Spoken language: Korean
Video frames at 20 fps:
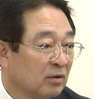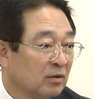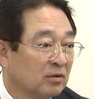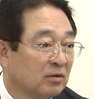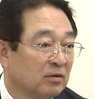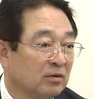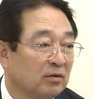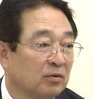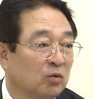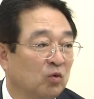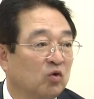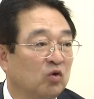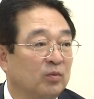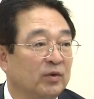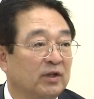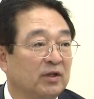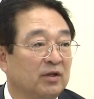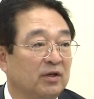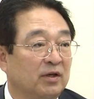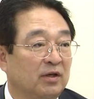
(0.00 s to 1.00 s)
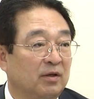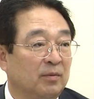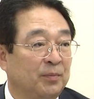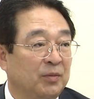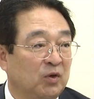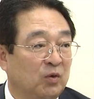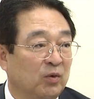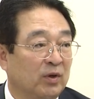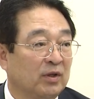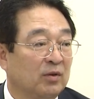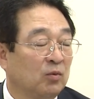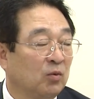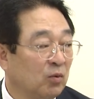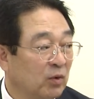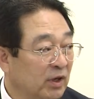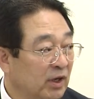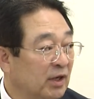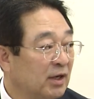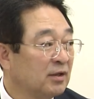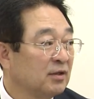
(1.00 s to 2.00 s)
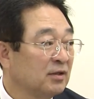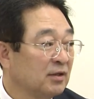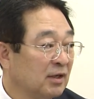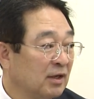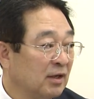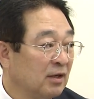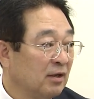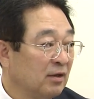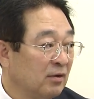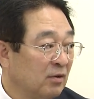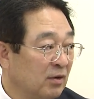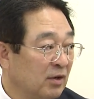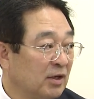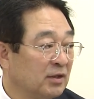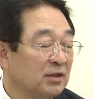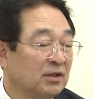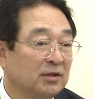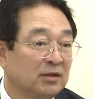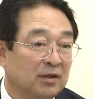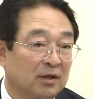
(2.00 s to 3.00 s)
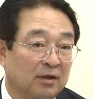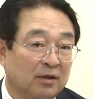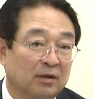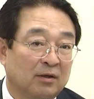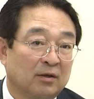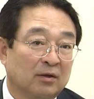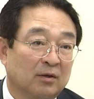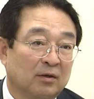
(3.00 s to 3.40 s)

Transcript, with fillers: 그 농업인들이 필요한 농기기라든가 여러 가지 이제